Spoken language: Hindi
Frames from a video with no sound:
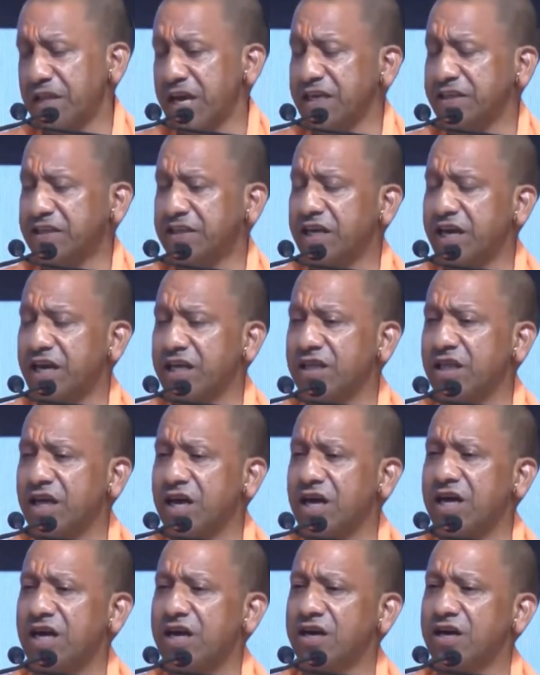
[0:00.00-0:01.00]
प्रदेश के
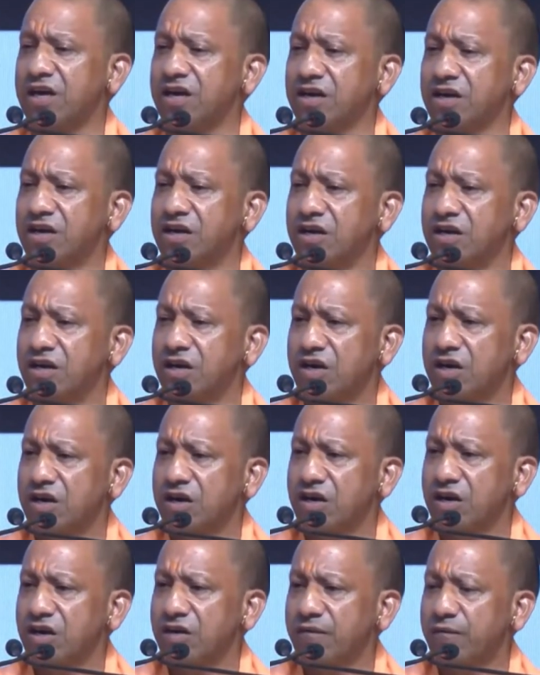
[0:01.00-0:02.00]
अंदर
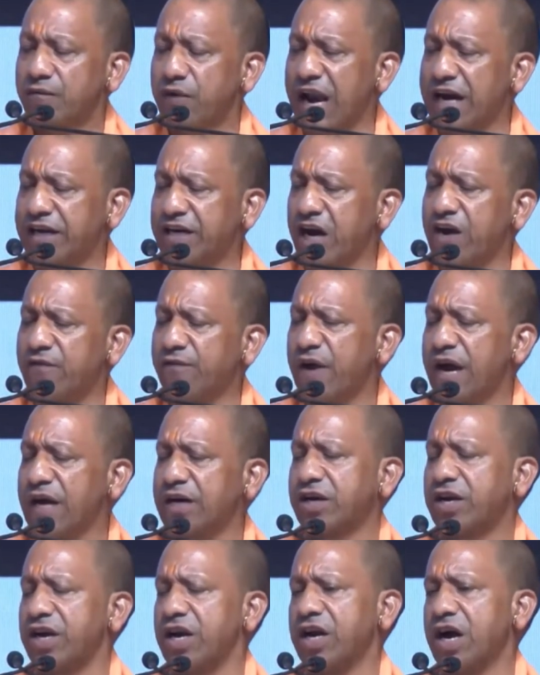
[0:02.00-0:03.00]
फ्लैटेड
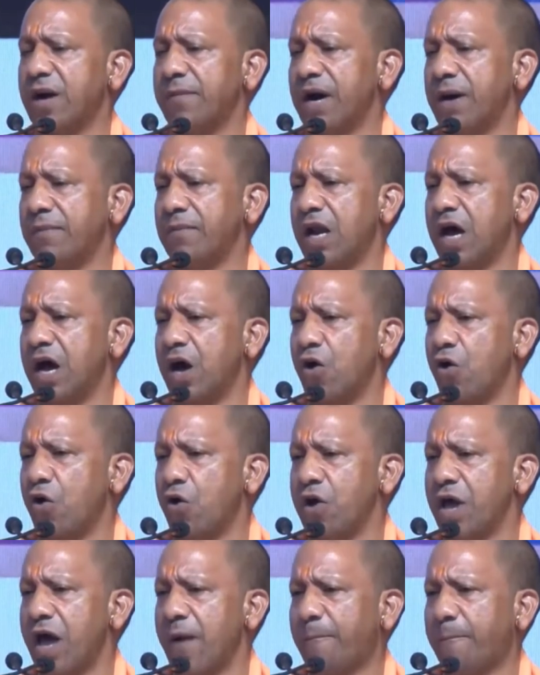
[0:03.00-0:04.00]
फैक्ट्री का मामला
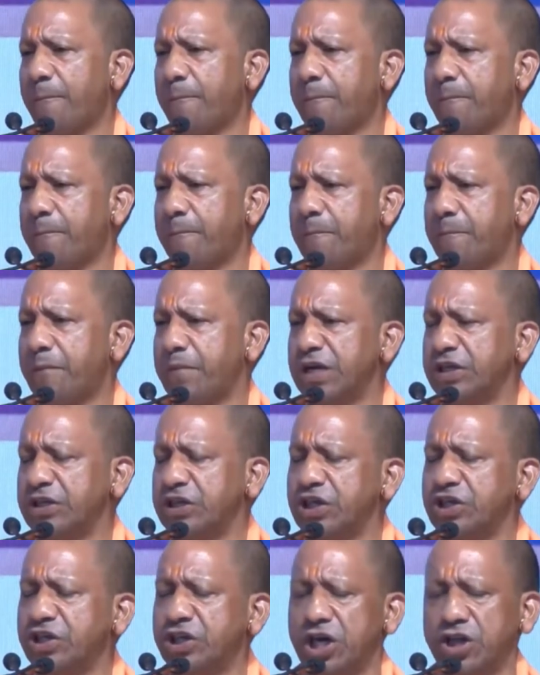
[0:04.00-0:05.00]
हो या
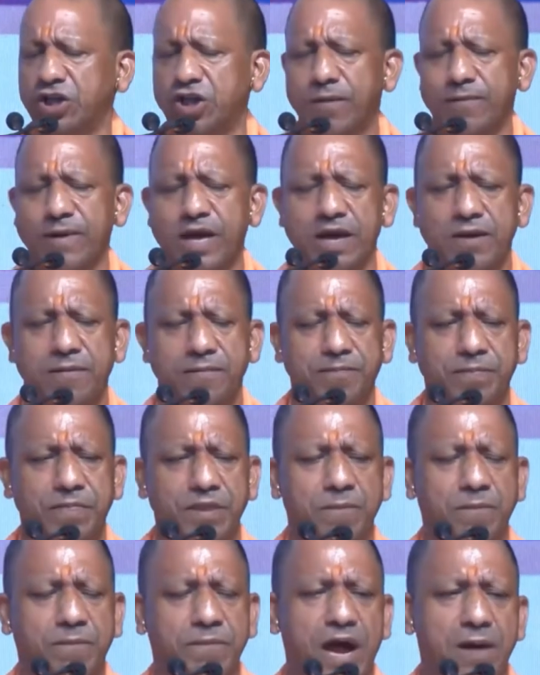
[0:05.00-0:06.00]
निजी क्षेत्र में
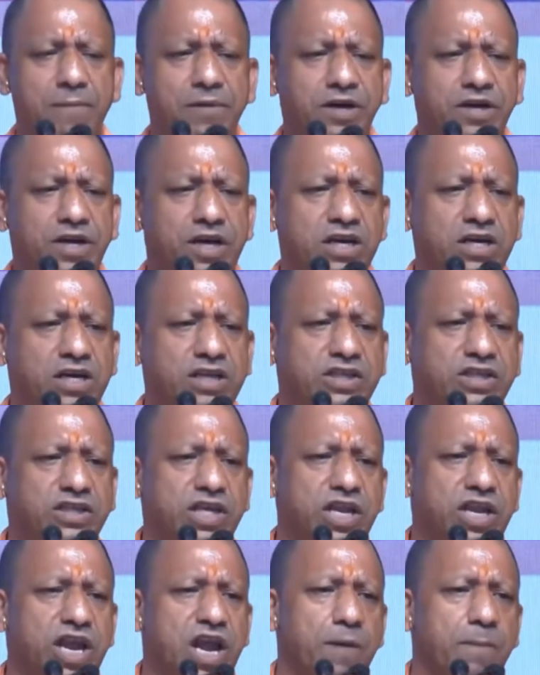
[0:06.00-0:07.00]
प्राइवेट
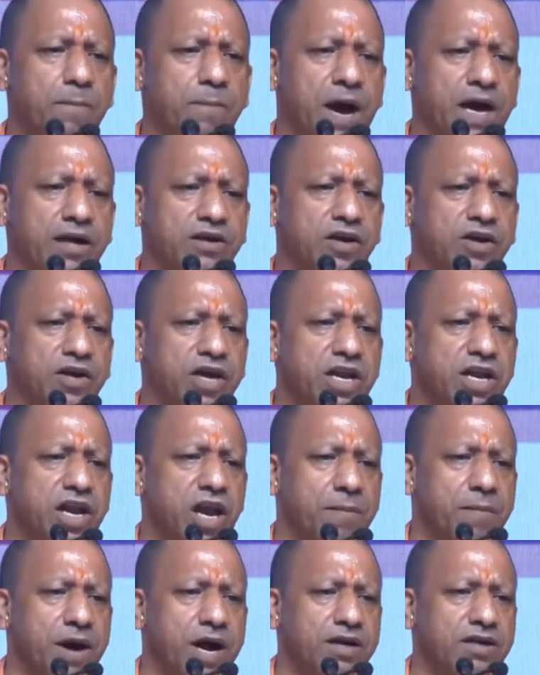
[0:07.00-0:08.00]
इंडस्ट्रियल पार्क के
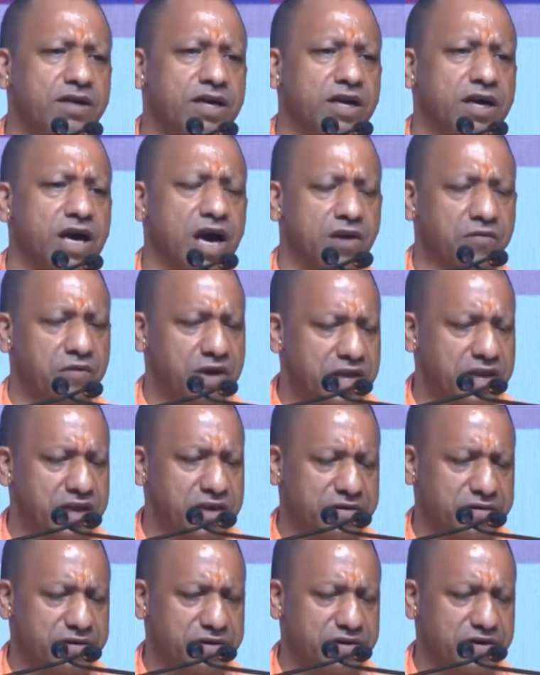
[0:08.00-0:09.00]
निर्माण की
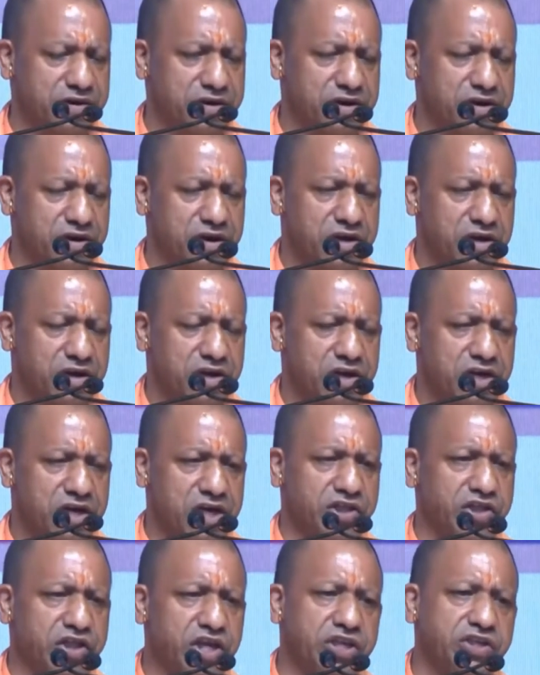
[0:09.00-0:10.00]
कार्रवाई
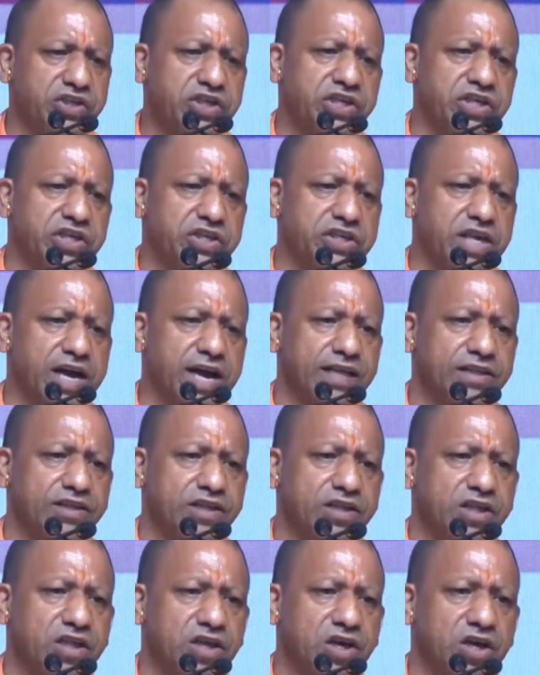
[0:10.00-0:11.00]
ये तेजी के
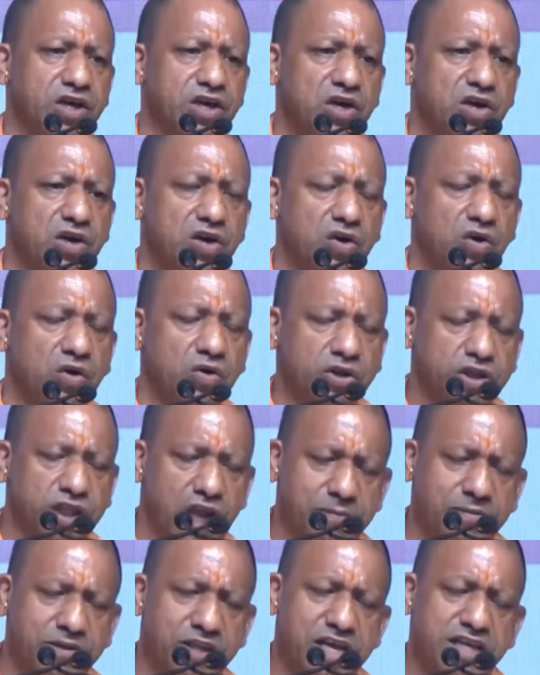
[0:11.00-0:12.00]
साथ
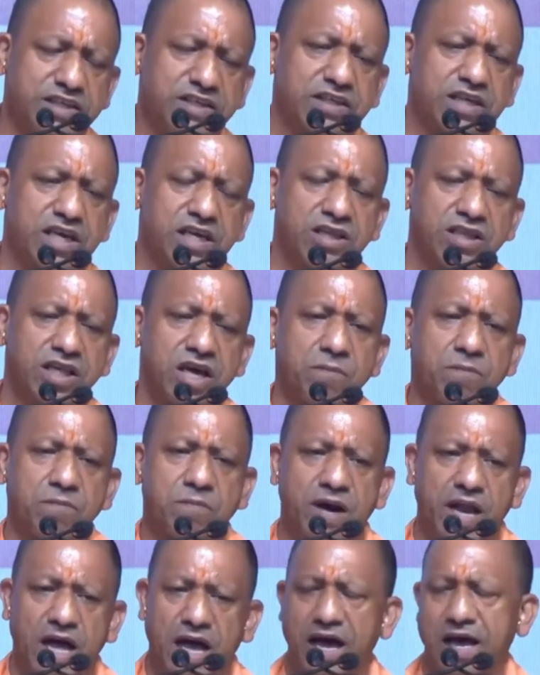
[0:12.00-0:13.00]
उत्तर प्रदेश के अंदर
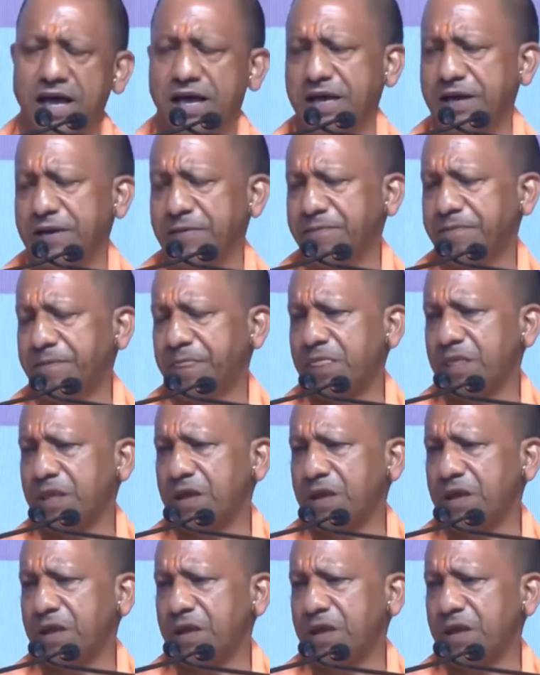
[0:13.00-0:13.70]
बढ़ा है